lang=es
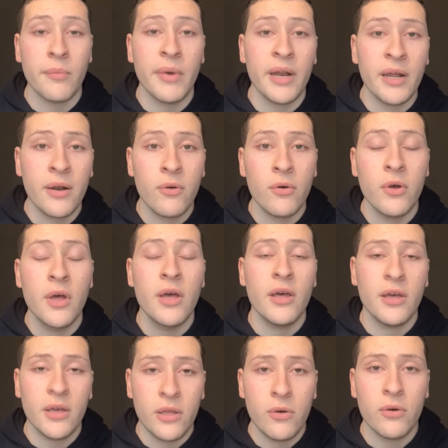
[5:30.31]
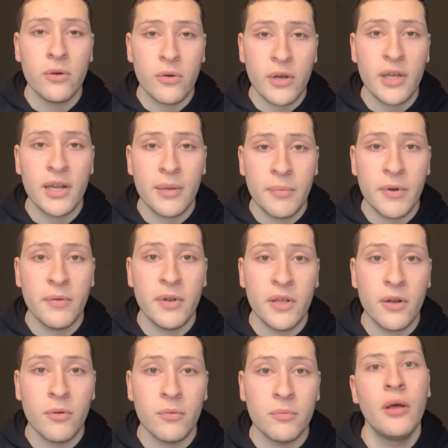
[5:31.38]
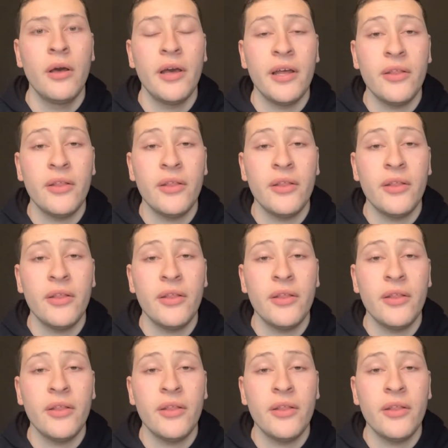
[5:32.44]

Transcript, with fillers: en verano y yo creo que ya la previnieron.